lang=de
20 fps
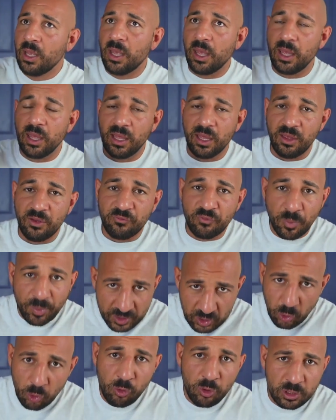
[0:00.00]
äh, für
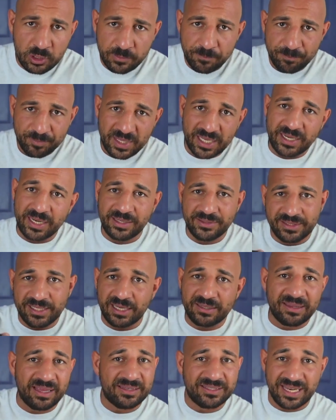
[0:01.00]
Betrug, der dann
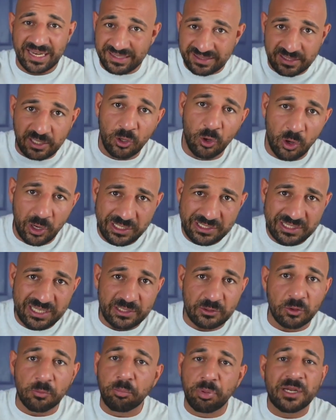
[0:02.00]
sagt, er ist jetzt geläutert
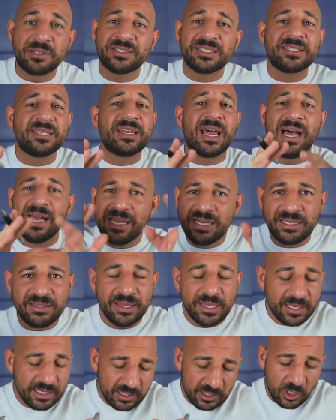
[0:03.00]
und plötzlich sind all die
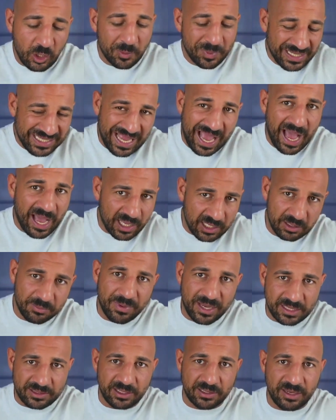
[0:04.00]
Dinge, die er über Jahre
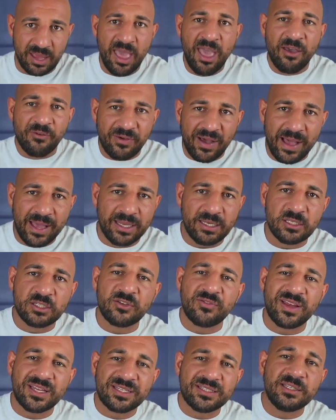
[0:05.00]
gemacht hat,
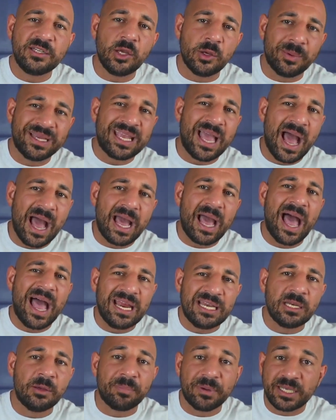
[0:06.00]
Verhaltensweisen, die er über Jahre
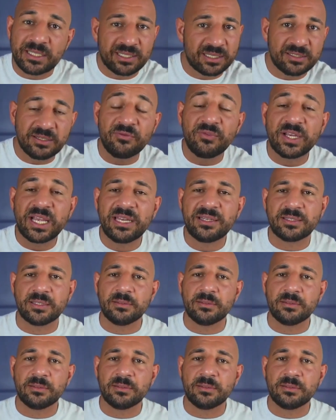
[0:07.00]
eingeprägt hat, sind vergessen.